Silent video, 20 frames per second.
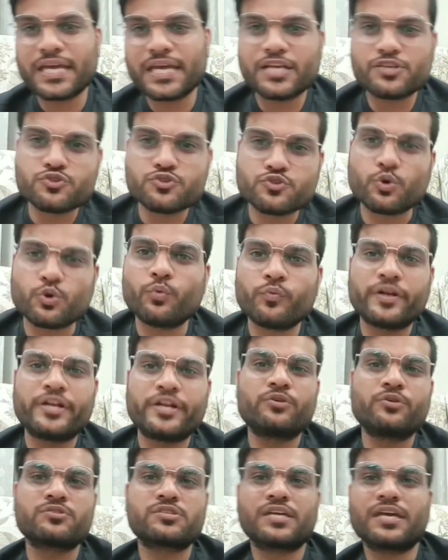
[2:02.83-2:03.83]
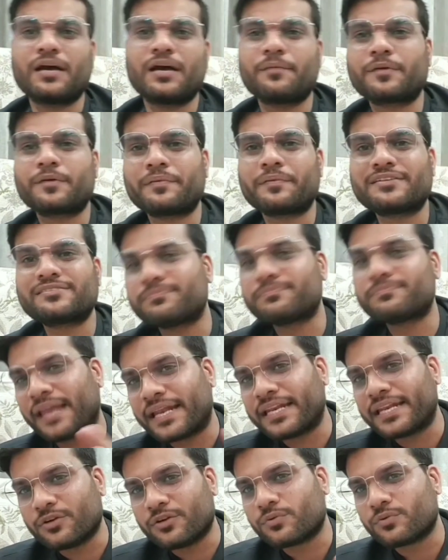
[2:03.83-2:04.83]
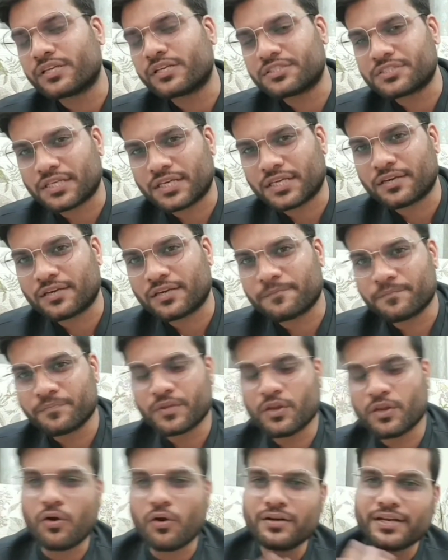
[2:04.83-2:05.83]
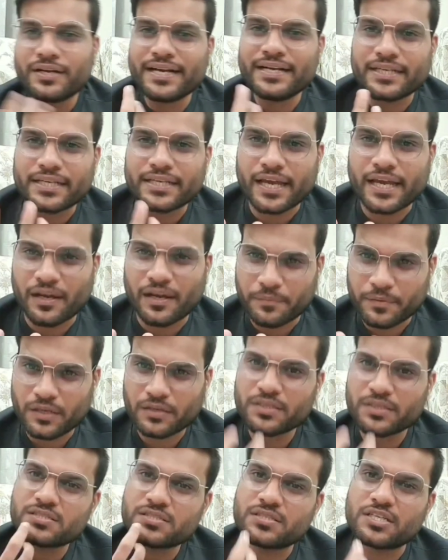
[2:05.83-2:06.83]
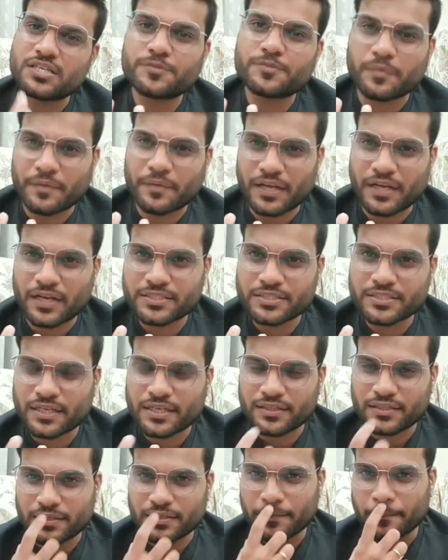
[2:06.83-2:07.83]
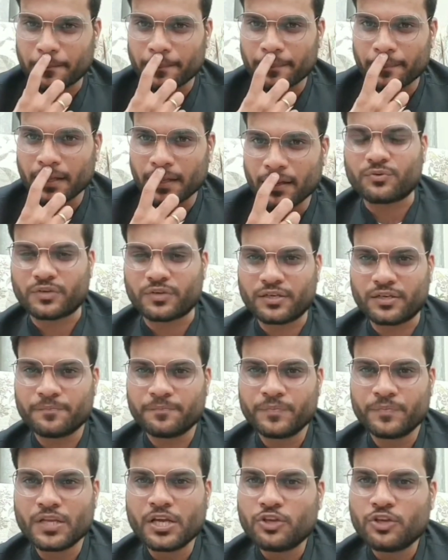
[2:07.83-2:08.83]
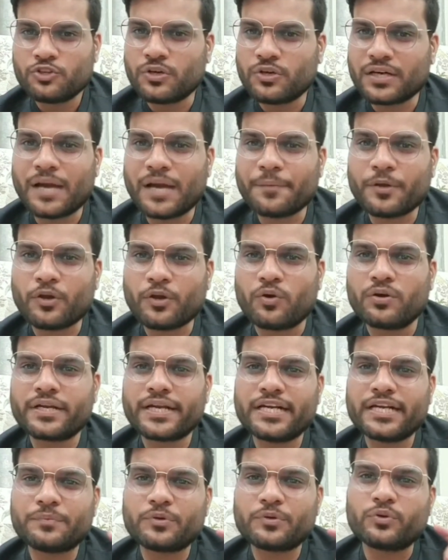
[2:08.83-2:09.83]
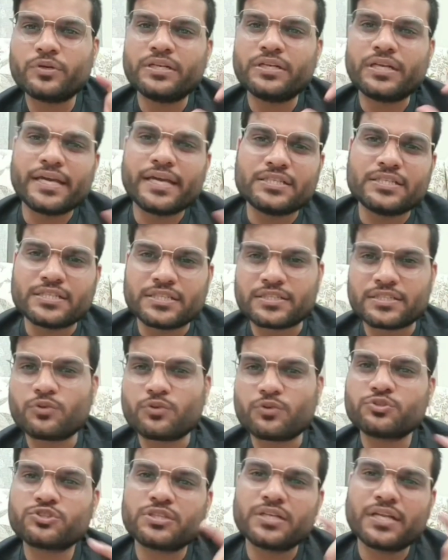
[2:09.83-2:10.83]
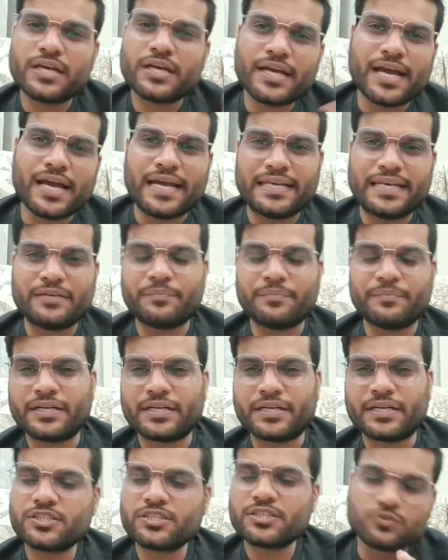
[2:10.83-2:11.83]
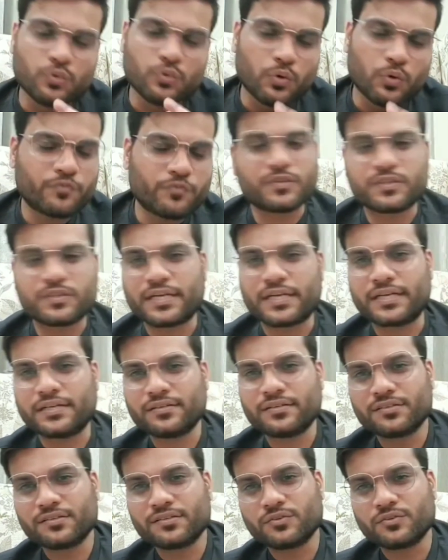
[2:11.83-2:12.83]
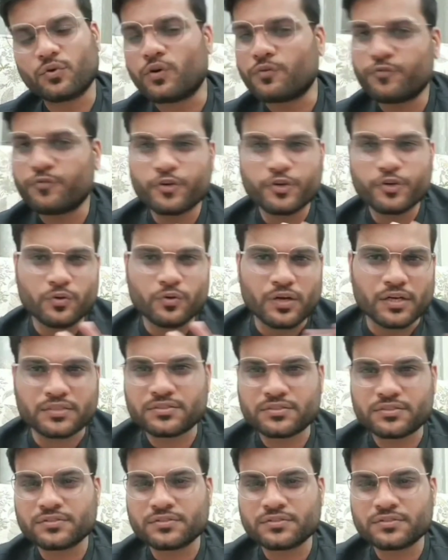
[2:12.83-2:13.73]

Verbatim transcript: सो वीडियोस के आपके पास प्लानिंग होनी चाहिए कंटेंट क्या है आपका किस चीज़ पे बनाना चाहते हैं तो अगर आपके कंटेंट में कोई नई चीज़ है कुछ नया एलिमेंट है जस्ट गो फॉर दैट गो फॉर योर गट्स